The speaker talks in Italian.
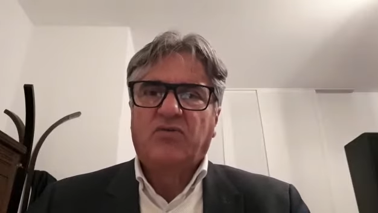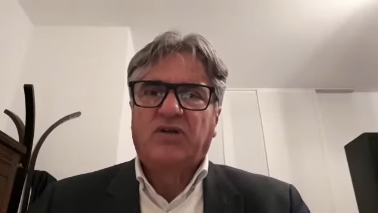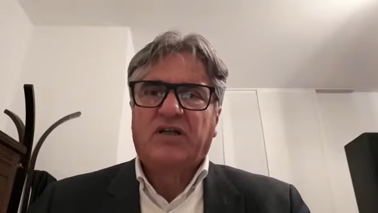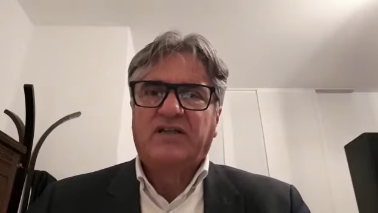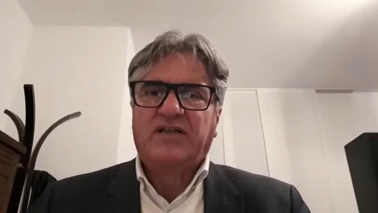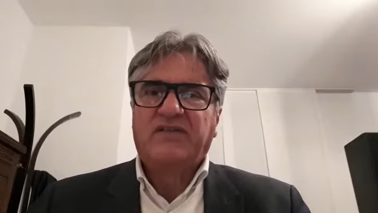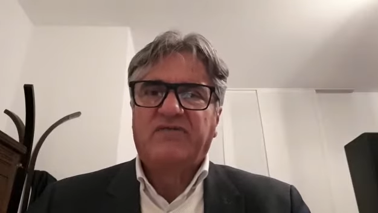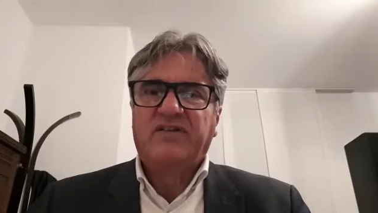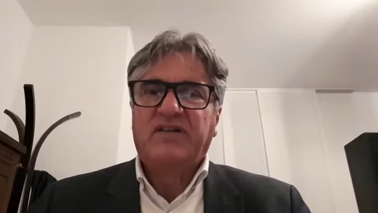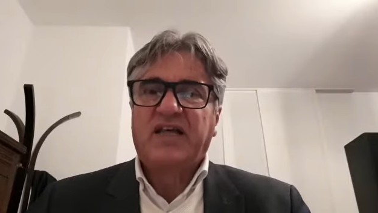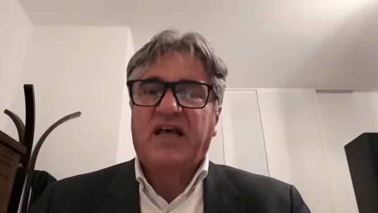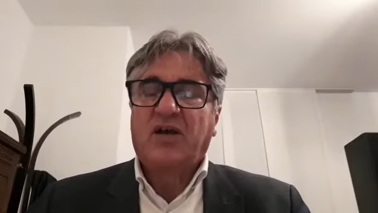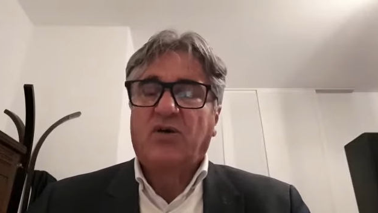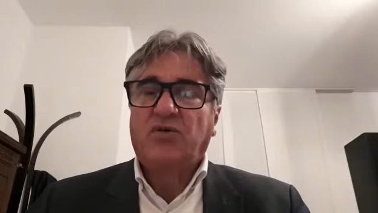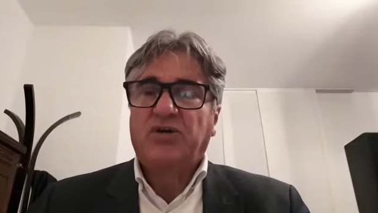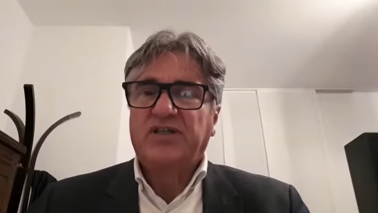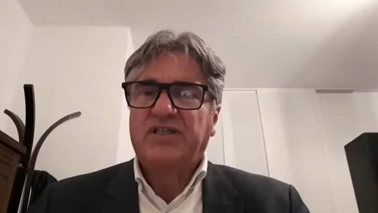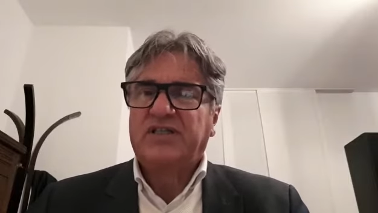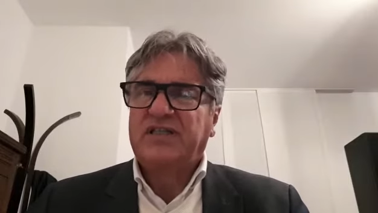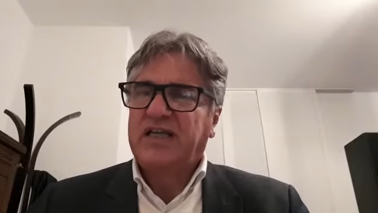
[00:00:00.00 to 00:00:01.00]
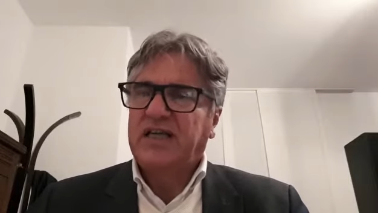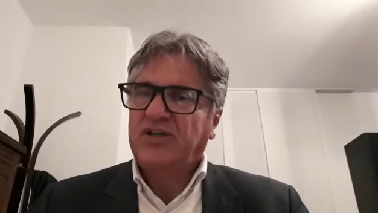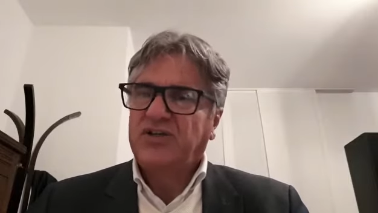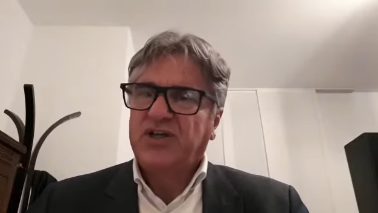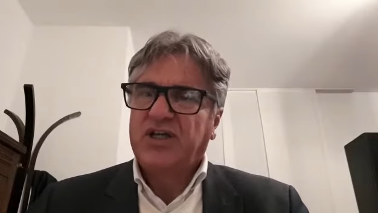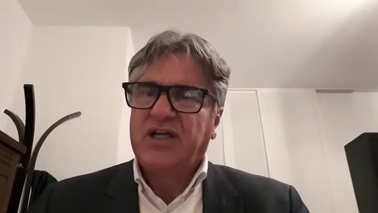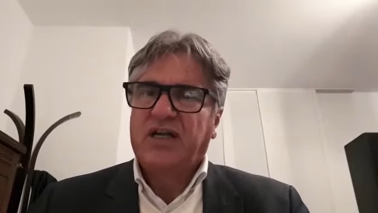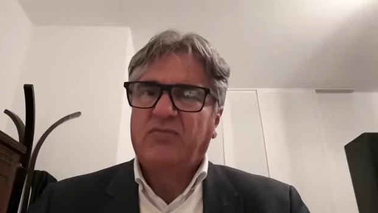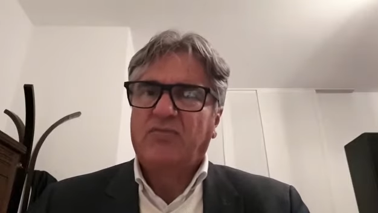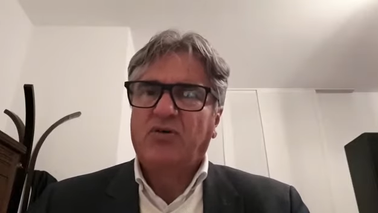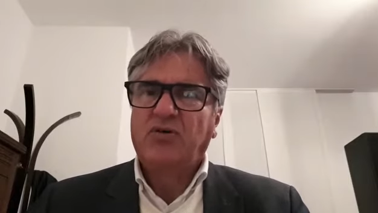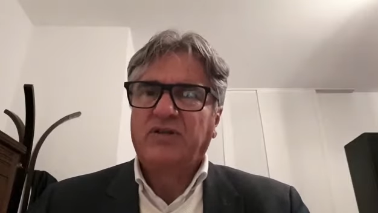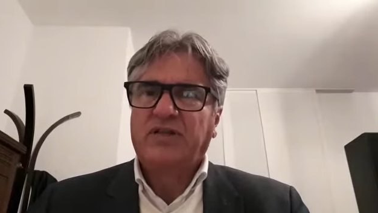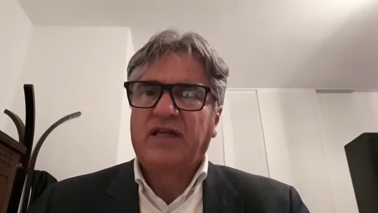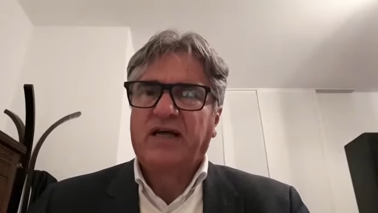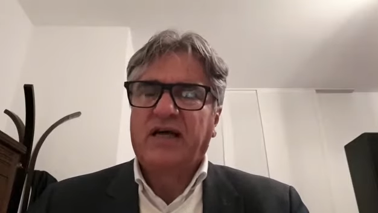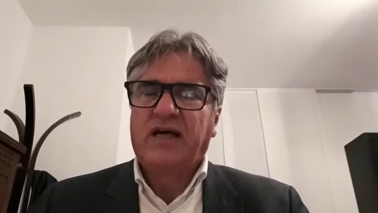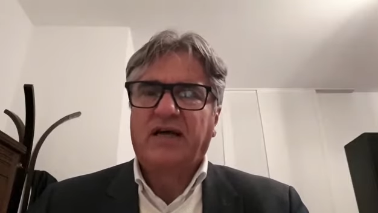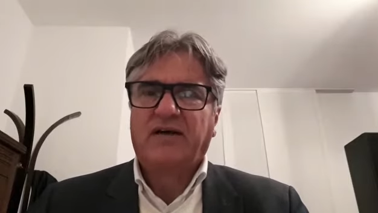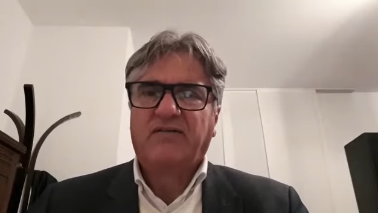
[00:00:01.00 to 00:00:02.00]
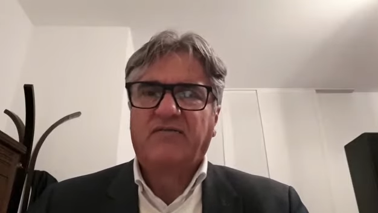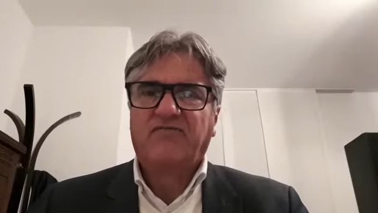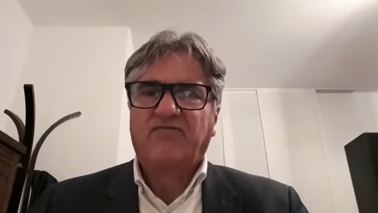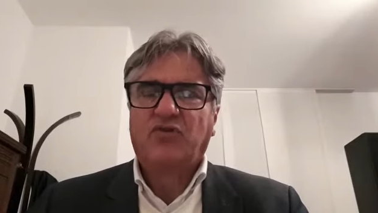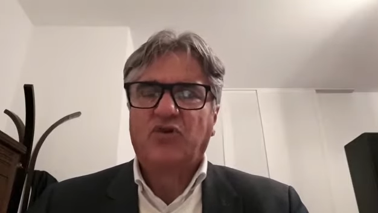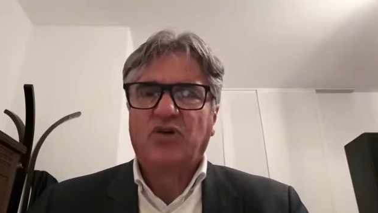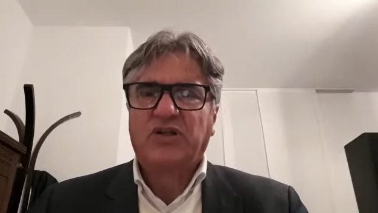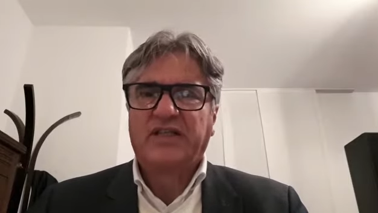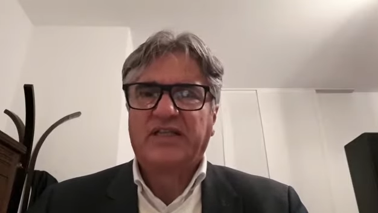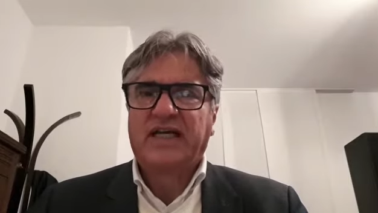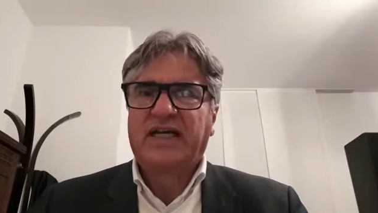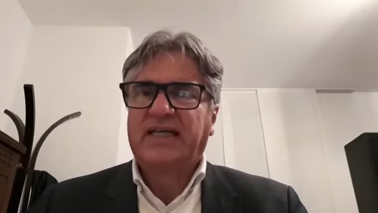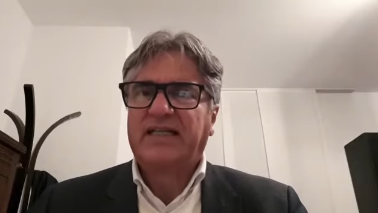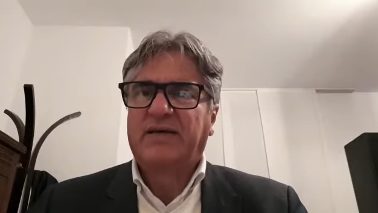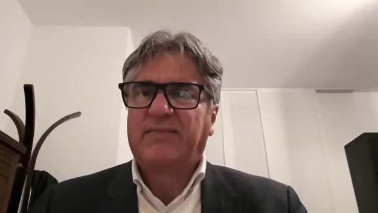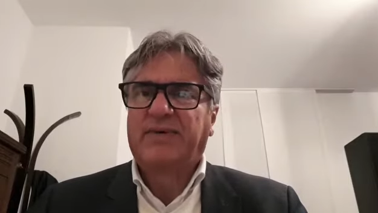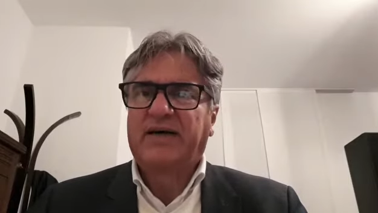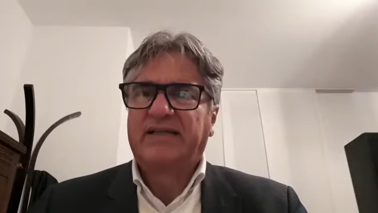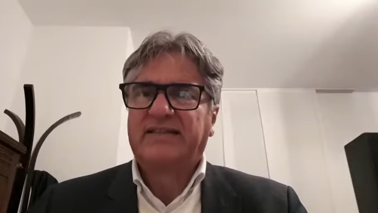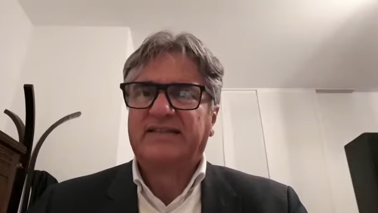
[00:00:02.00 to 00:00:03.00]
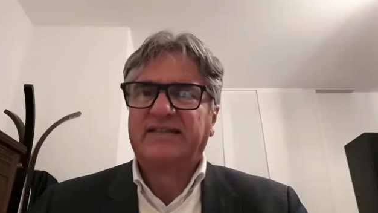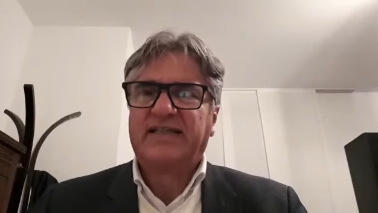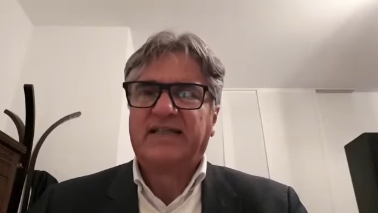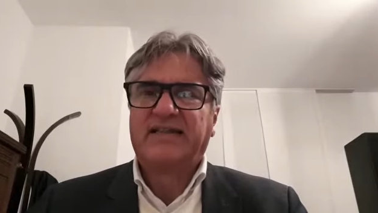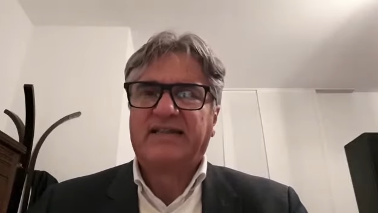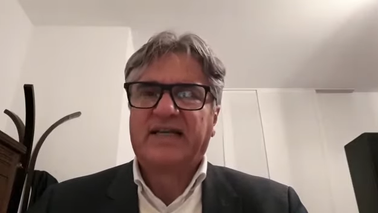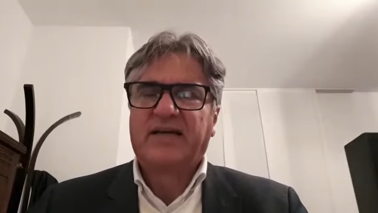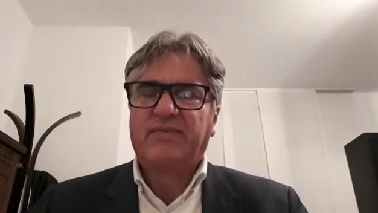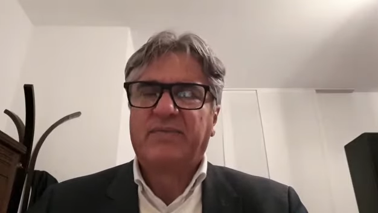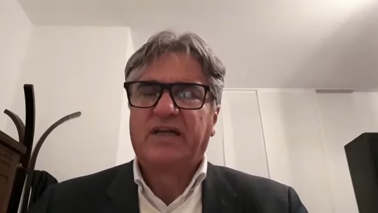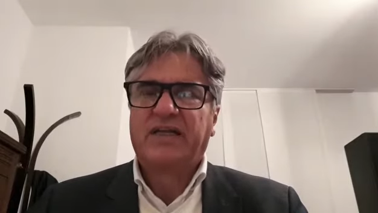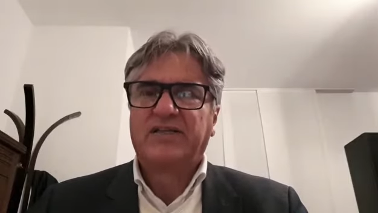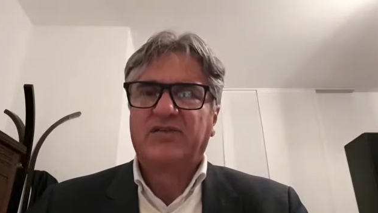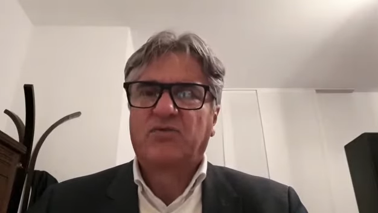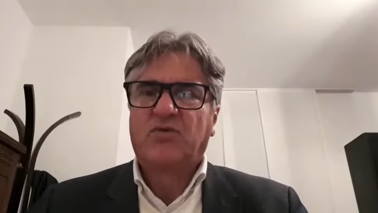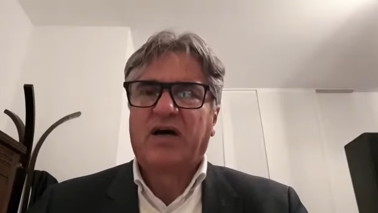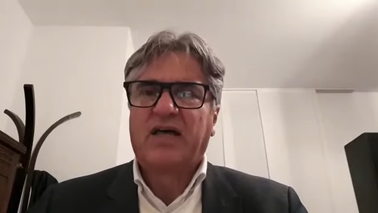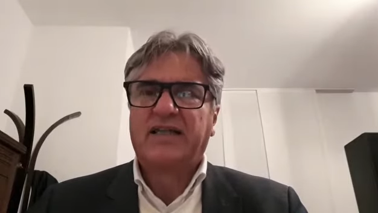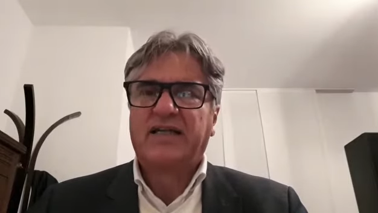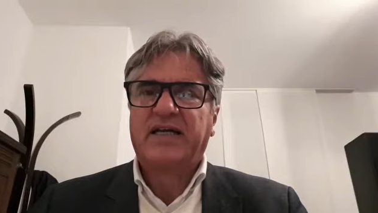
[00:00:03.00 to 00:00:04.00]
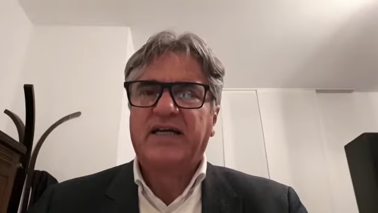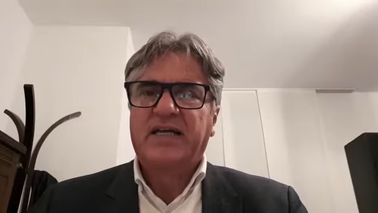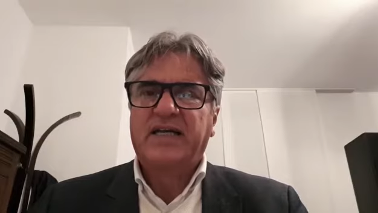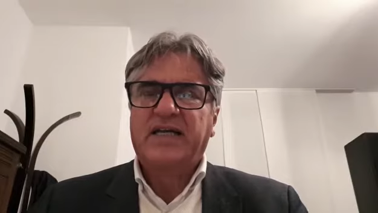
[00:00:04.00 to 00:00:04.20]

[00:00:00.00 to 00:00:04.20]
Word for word: un'attività agonistica, c'era molta volontà da parte di entrambe le squadre